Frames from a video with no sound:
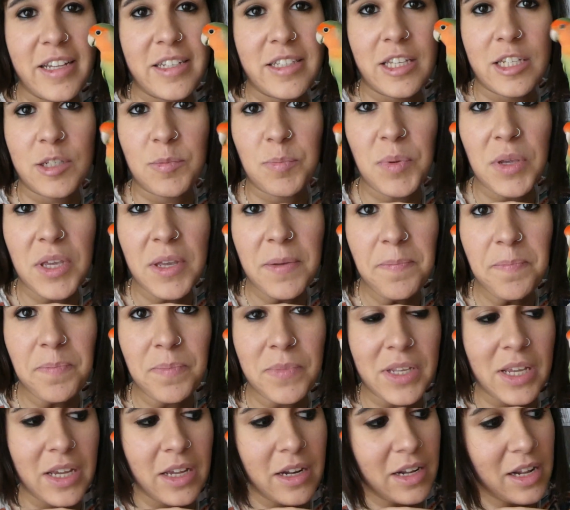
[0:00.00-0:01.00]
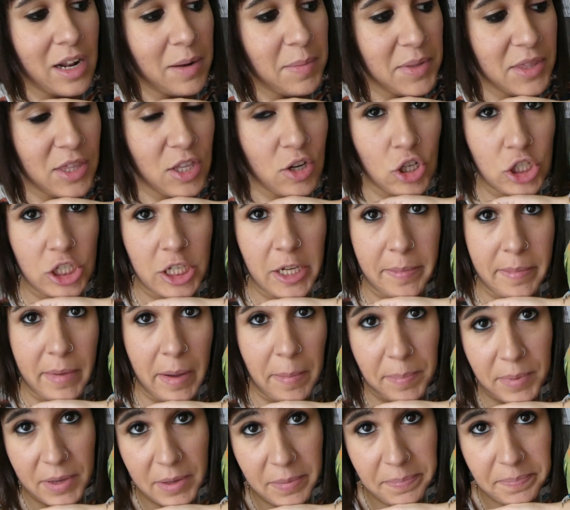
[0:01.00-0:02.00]
Este es pi, que realmente no se
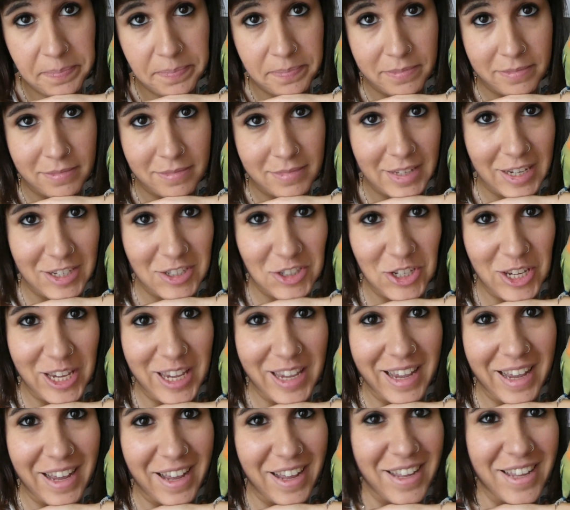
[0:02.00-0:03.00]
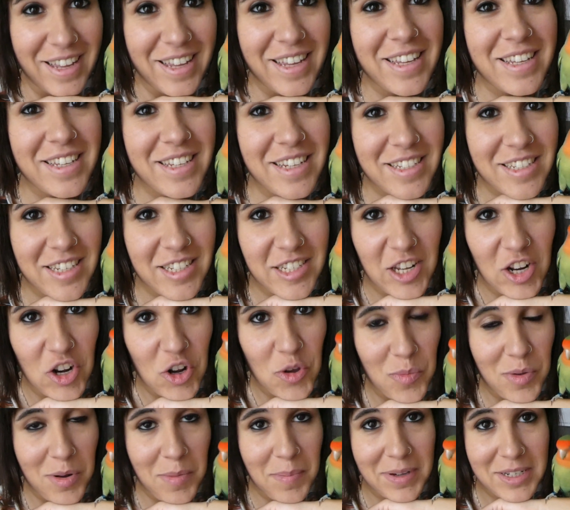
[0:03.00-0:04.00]
llama pi. O sea, y ese es el
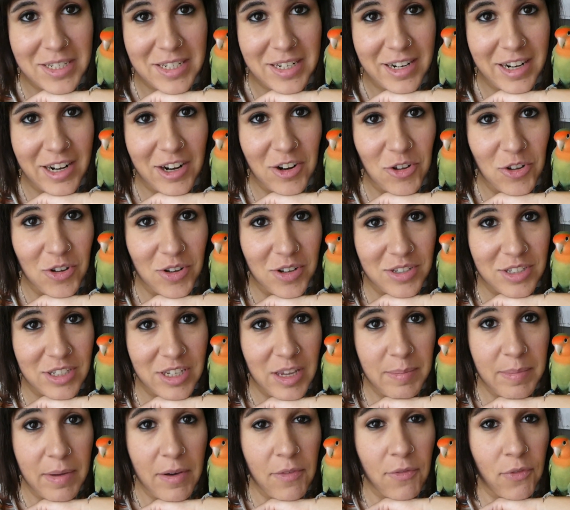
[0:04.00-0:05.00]
nombre más raro, se llama